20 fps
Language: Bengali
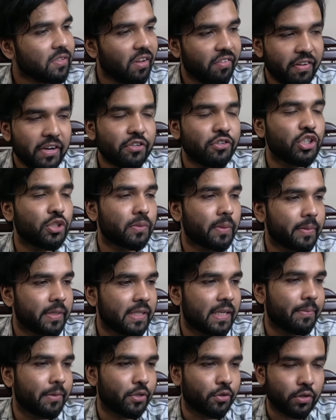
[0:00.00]
ফ্যাক্টরি
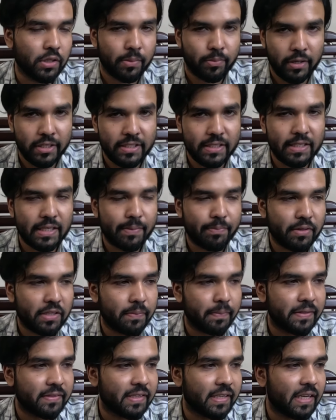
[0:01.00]
সুপারভাইজার নামে একটু কথা বলি যেটা আপনাদের
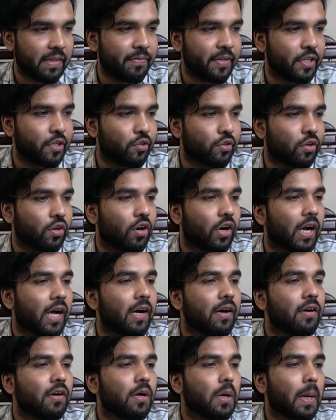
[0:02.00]
বেসিক্যালি ভিডিওটা করা
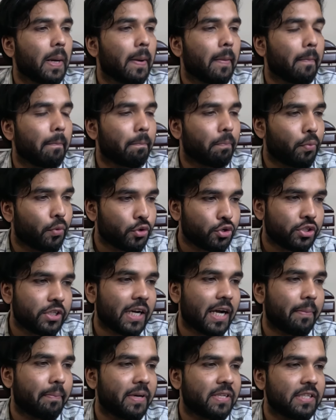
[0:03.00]
পনেরোশো
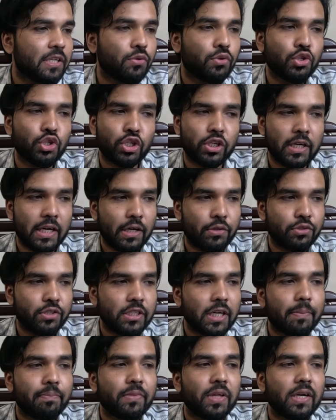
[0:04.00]
টাকা বেসিক দুশো টাকা
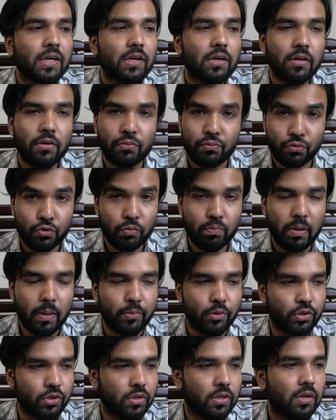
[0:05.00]
হচ্ছে আপনার ফুড
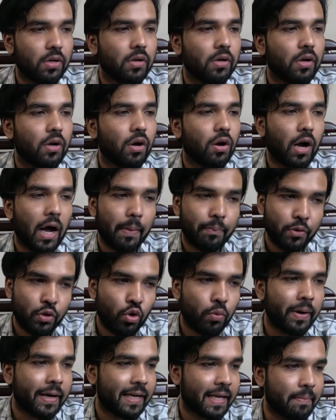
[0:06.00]
বাবদ আপনি
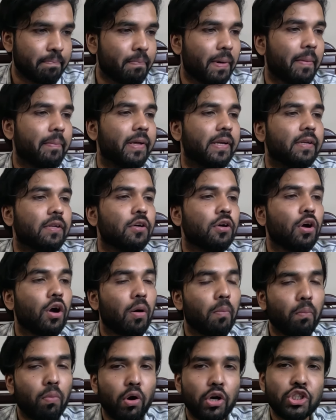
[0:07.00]
ওভারটাইম পাবেন
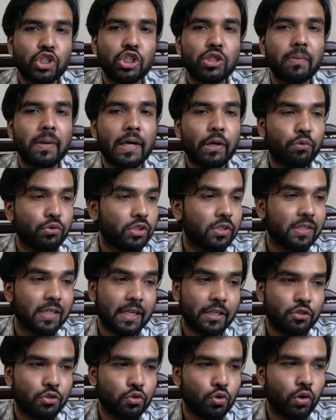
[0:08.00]
বয়স সময় একুশ
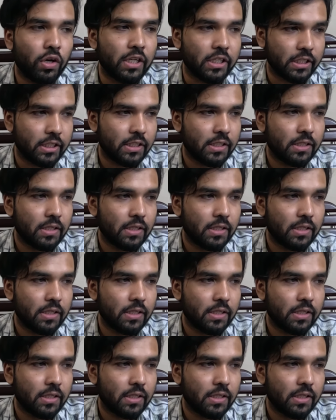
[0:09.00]
থেকে চল্লিশ